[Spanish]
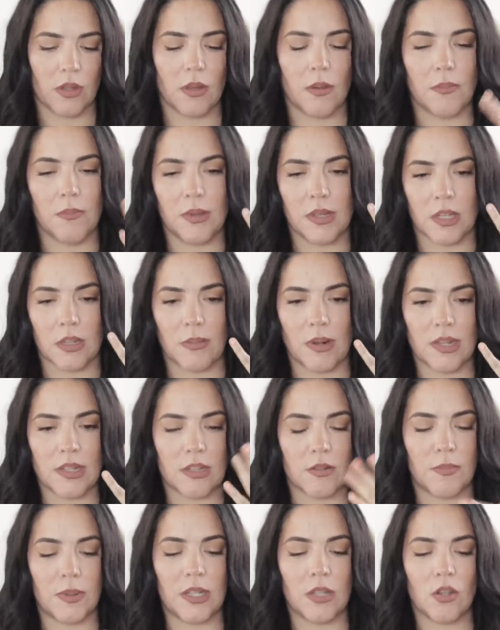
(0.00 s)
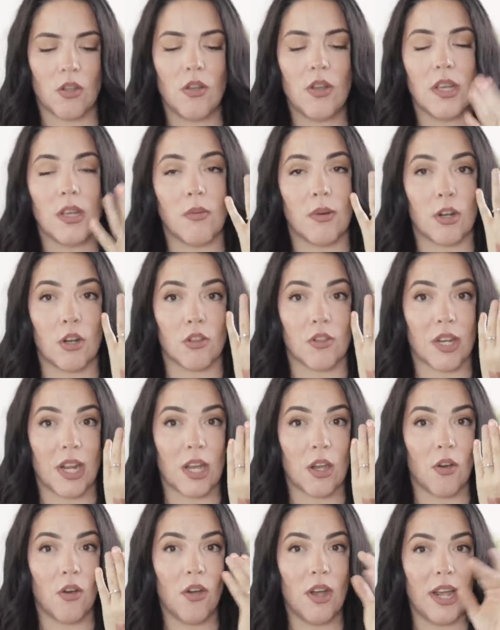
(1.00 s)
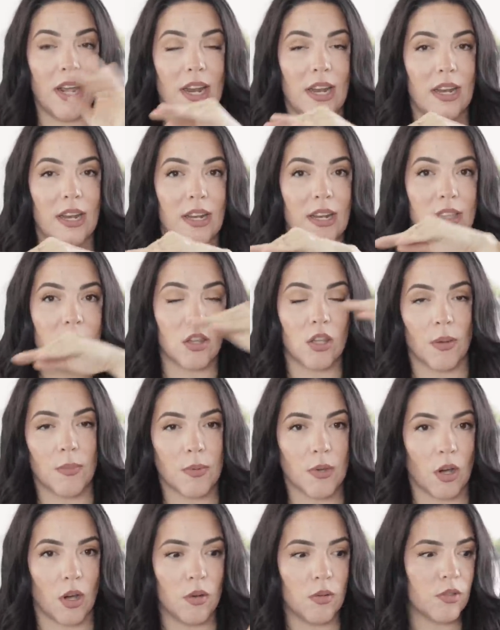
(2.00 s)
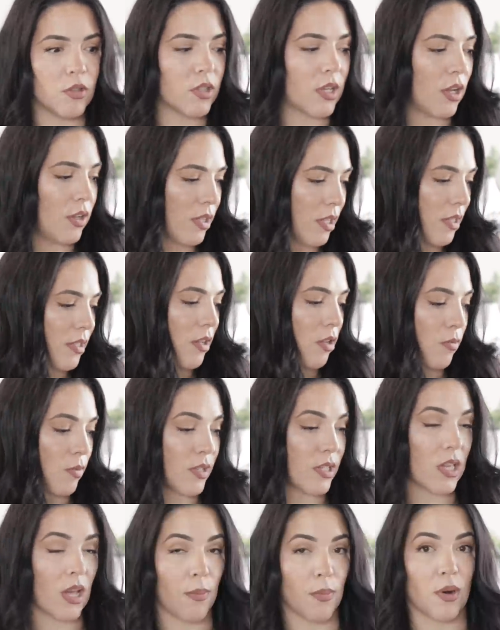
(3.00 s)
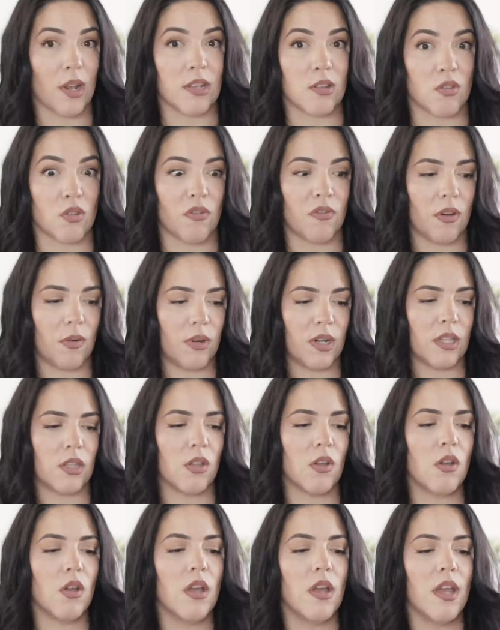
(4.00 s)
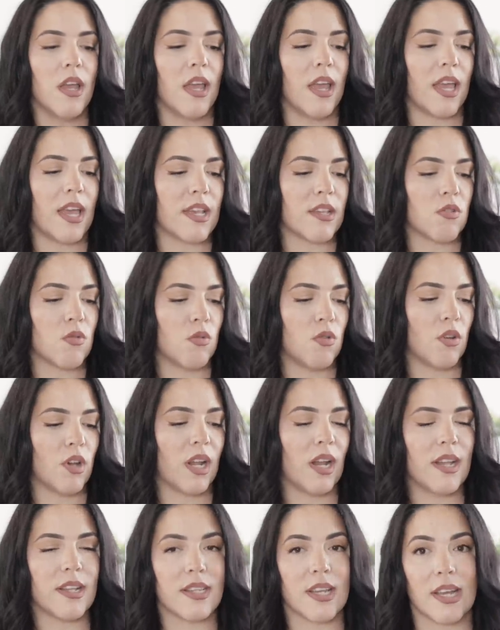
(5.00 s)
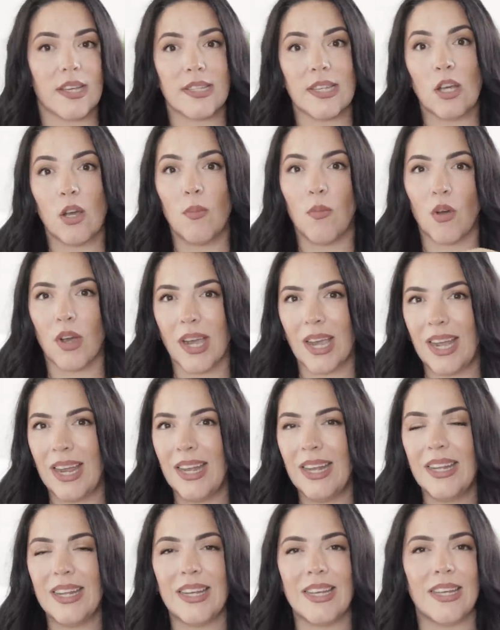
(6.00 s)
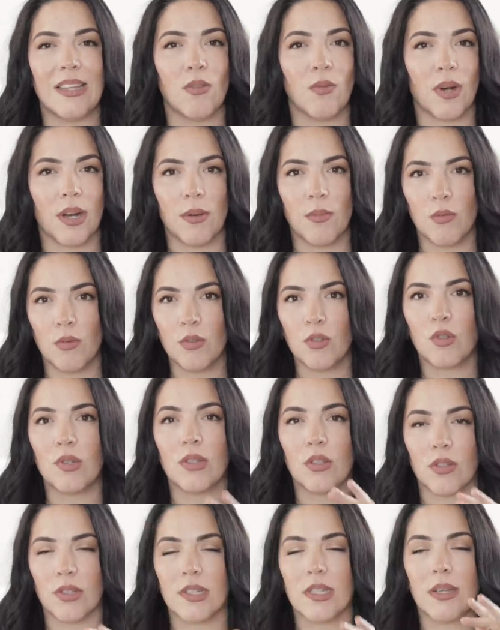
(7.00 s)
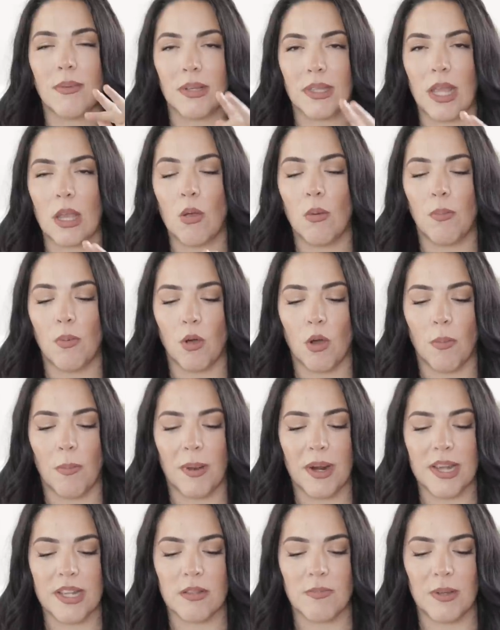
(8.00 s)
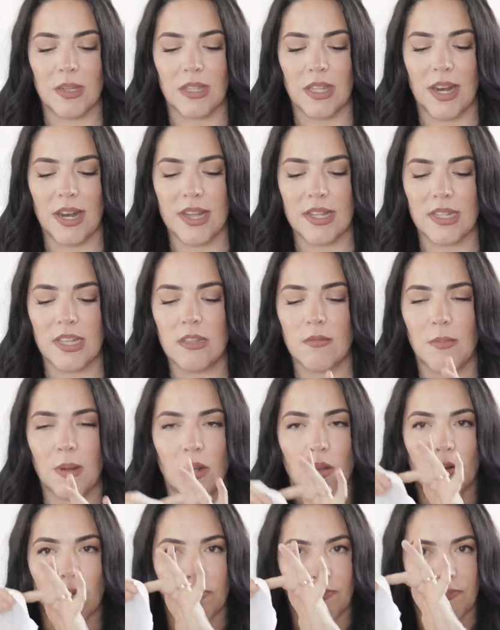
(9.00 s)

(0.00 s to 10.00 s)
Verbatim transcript: mientras me los despinto. Y bueno, traigo el top coat, que ahorita se los voy a enseñar porque es otro favorito. Es uno que las deja así como gel y duran mucho, entonces se batalla un poco para despintar esas, pero